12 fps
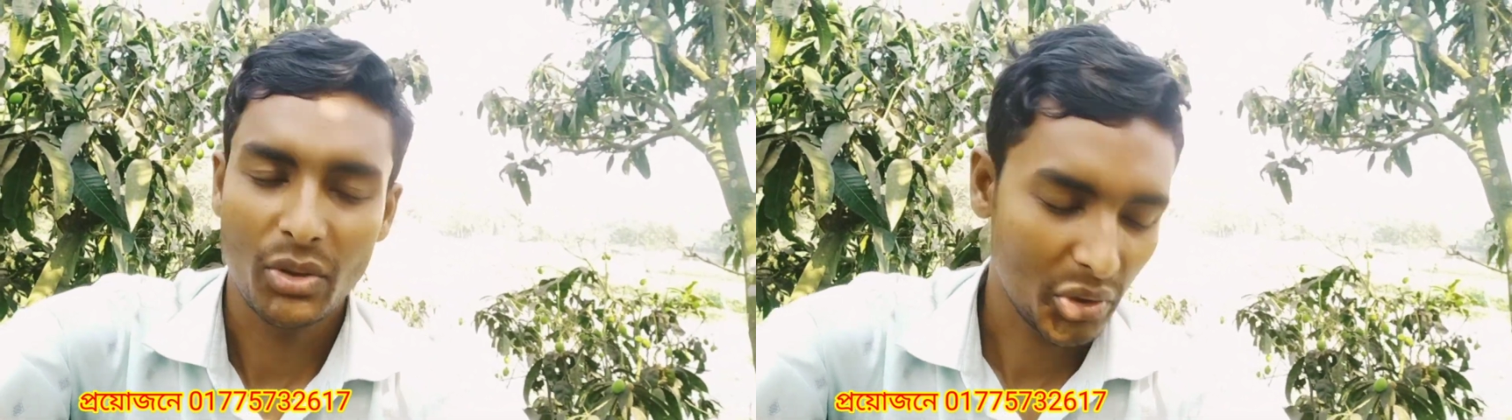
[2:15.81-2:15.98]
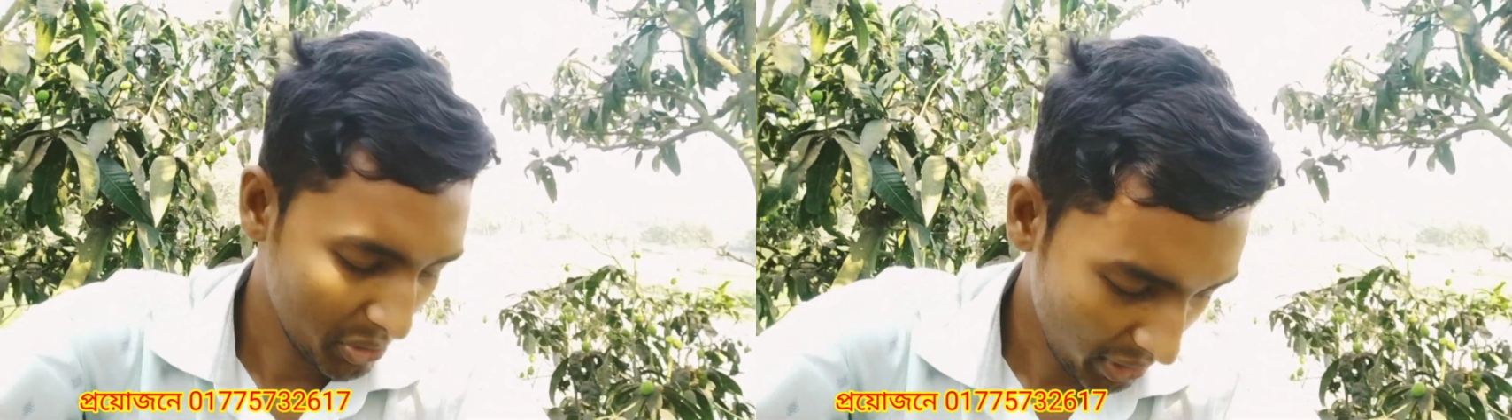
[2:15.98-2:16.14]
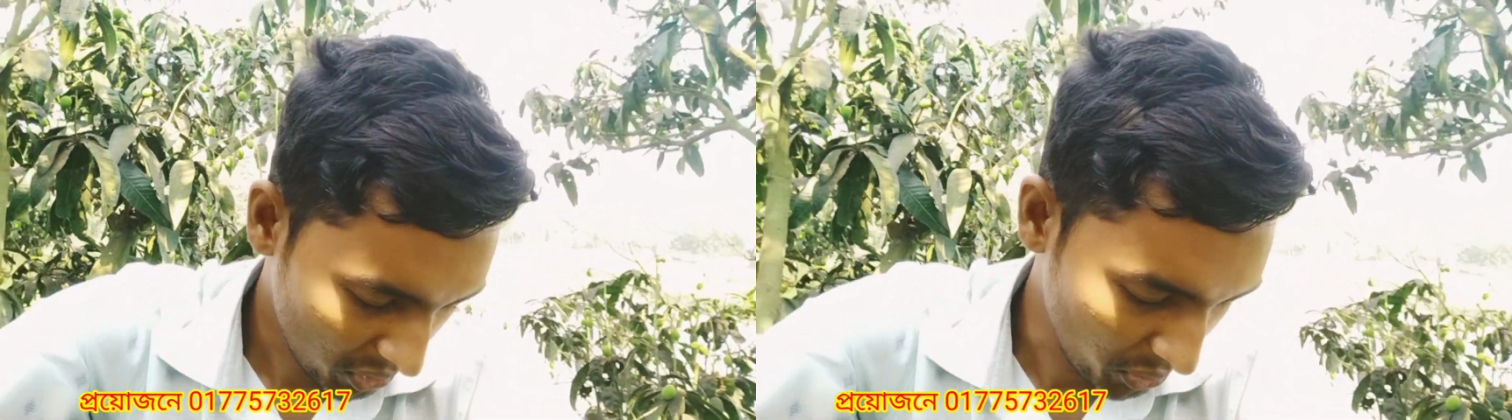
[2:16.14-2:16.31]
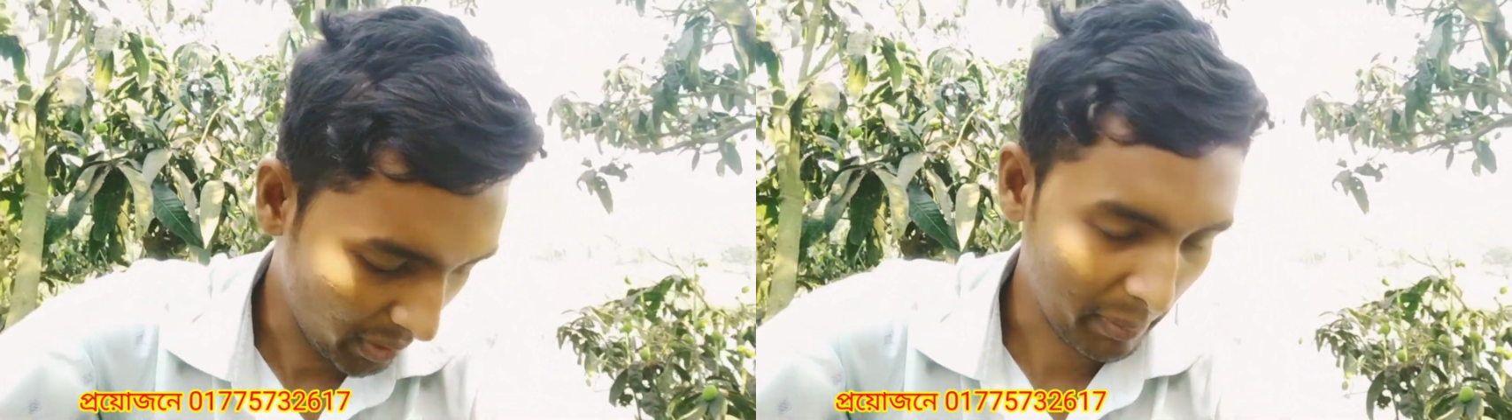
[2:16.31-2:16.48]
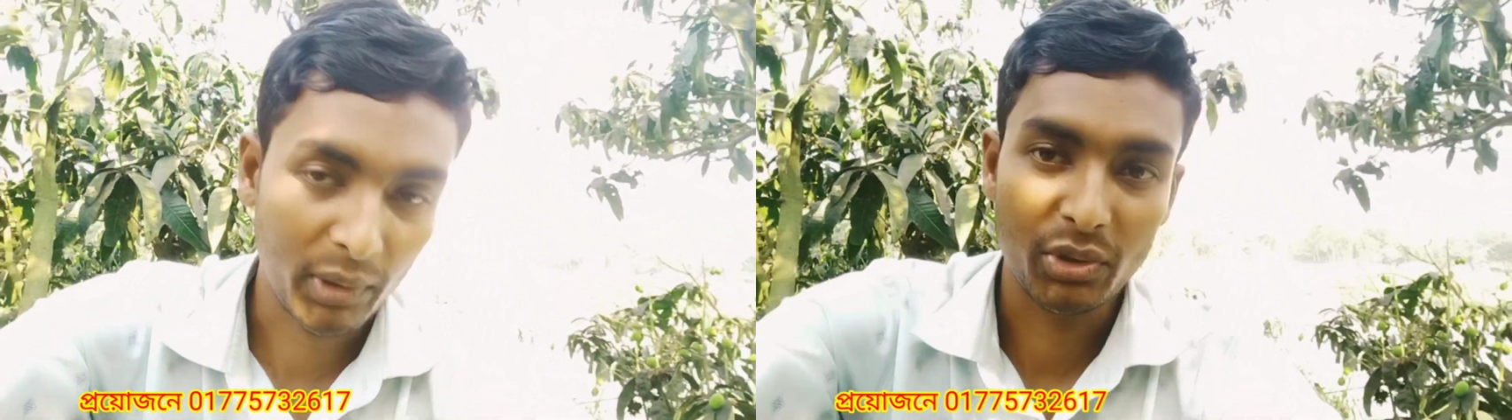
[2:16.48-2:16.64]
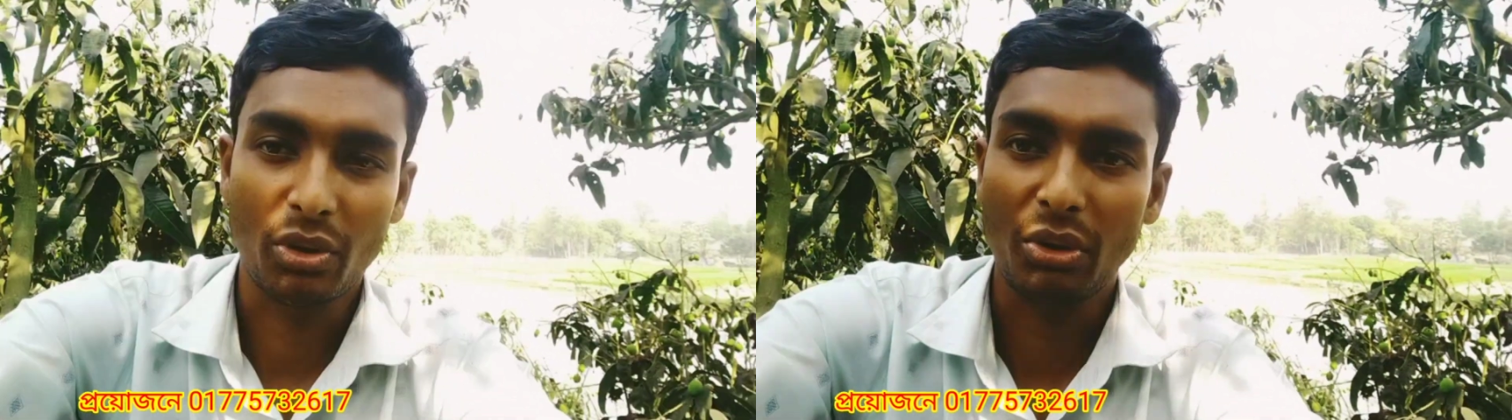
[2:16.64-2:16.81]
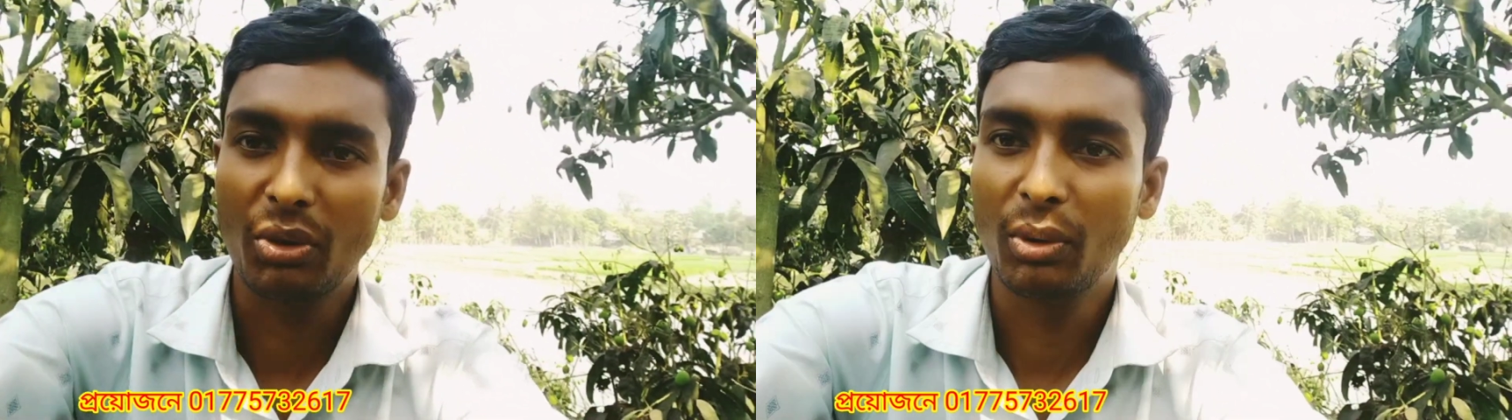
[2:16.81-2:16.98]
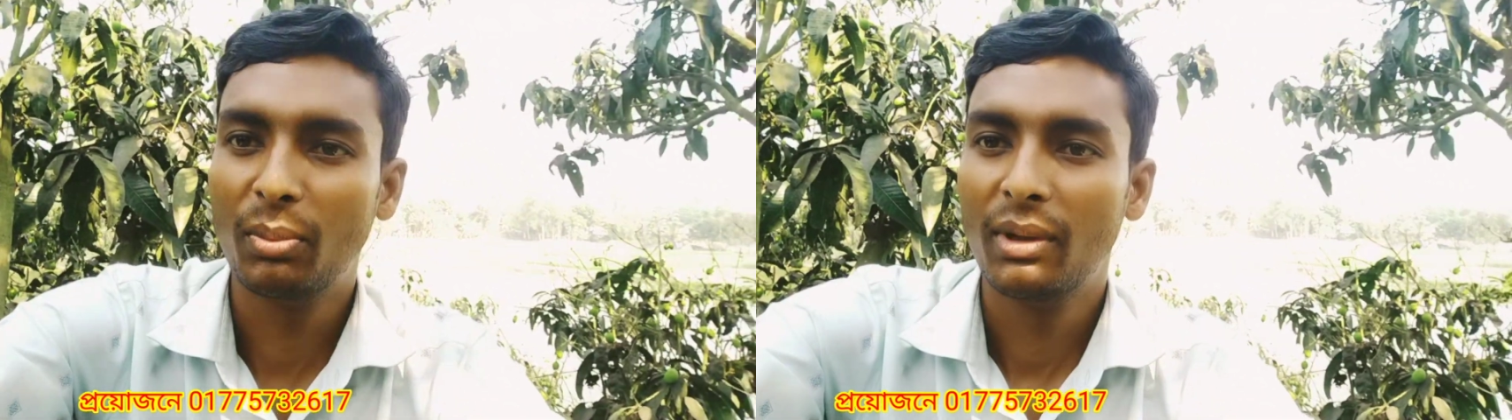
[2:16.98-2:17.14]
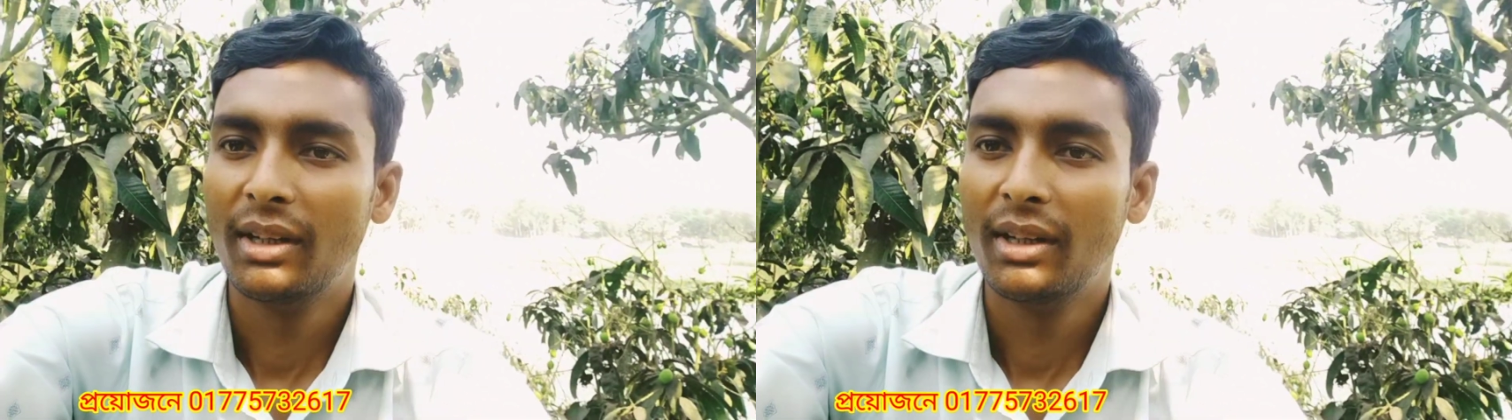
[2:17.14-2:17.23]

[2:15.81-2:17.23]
যদিও একটু বিপজ্জনক খুব